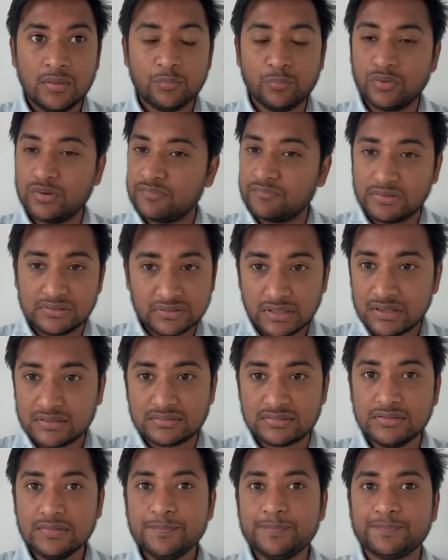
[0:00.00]
முடி
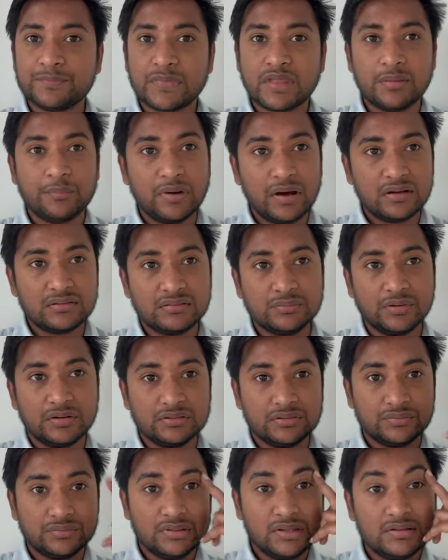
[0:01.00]
வந்தாச்சு மார்ச்
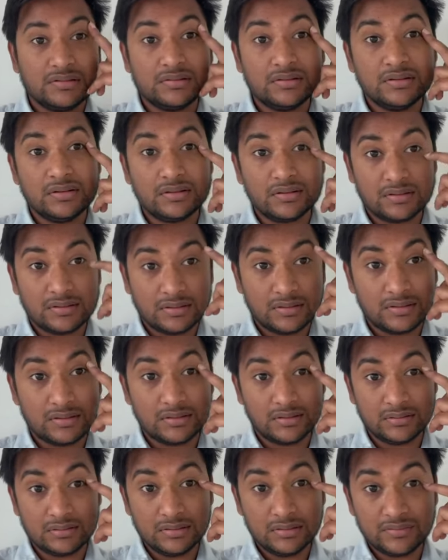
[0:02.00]
மாதம் வந்தாச்சு
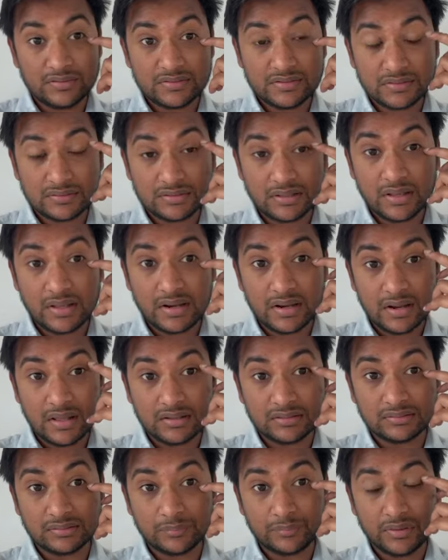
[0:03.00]
இந்த வருஷத்தில் என்ன
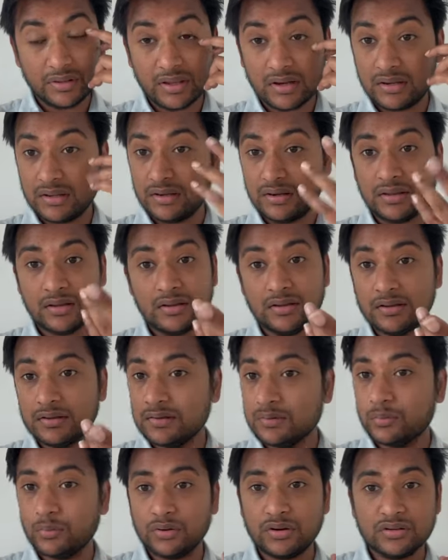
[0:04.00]
எக்ஸாம்னு கேட்டிங்கன்னா
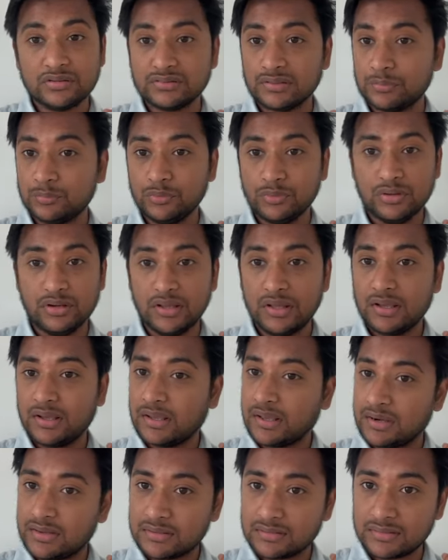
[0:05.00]
ஒரு எக்ஸாமும் இல்லை
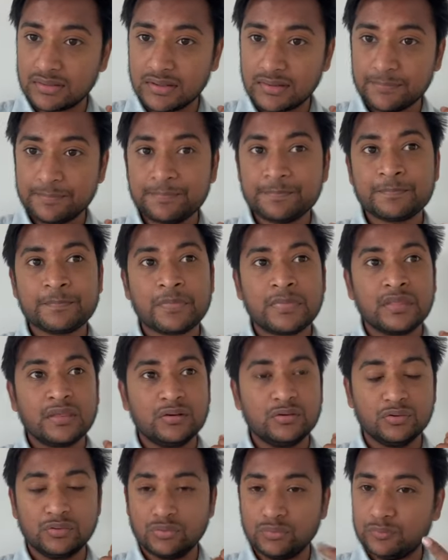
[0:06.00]
கரெக்டுங்களா
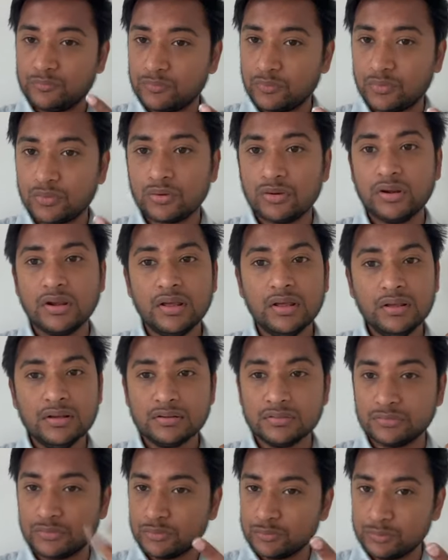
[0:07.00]
குரூப் ஃபோரும் இல்லை
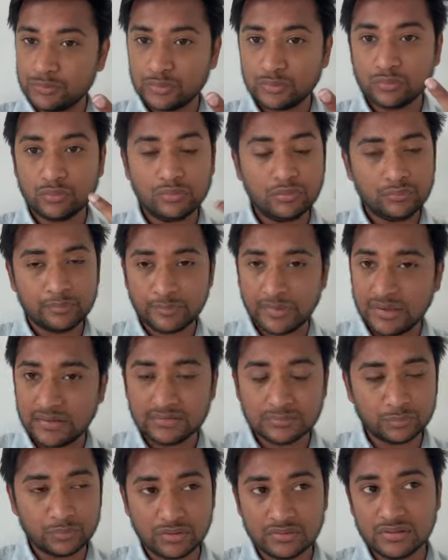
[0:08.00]
குரூப் டூவும்
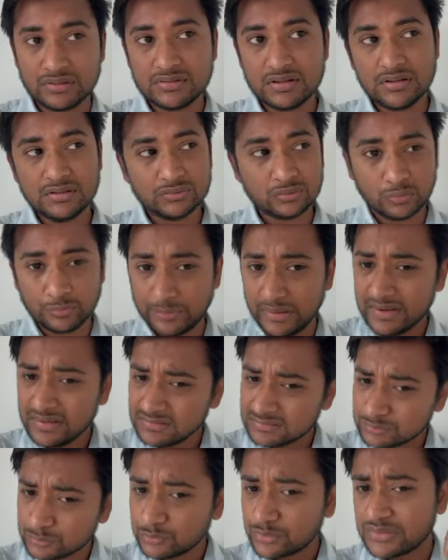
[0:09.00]
மெயின்ஸ் முடிஞ்சிச்சு ஸோ
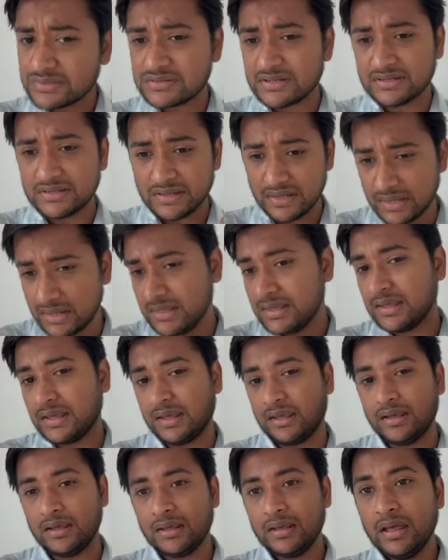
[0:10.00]
மெயின்ஸ் முடிஞ்ச
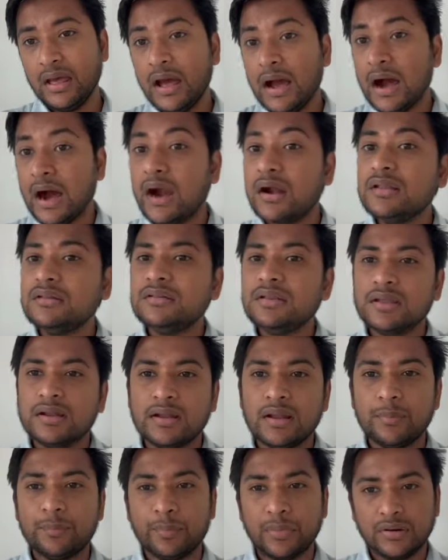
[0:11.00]
நீங்கள் அடுத்து
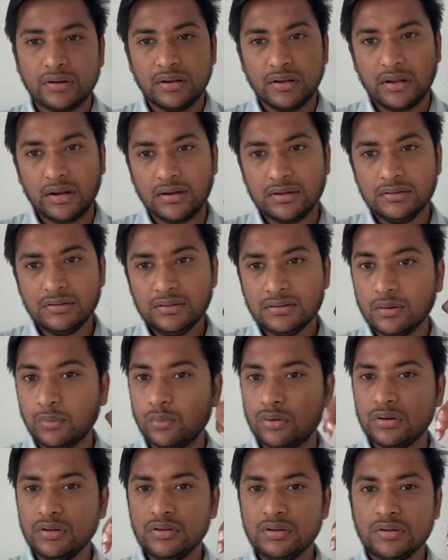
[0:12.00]
என்ன பண்ணலான்னு
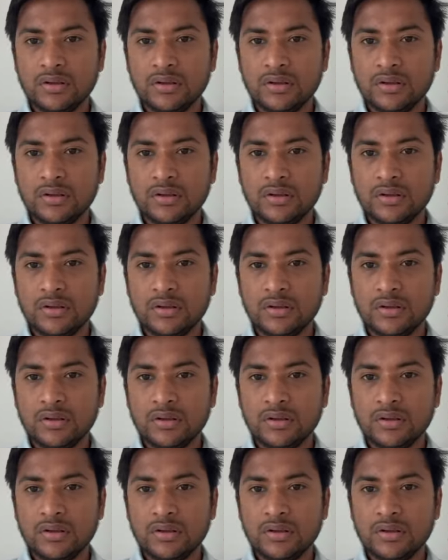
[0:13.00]
ஒரு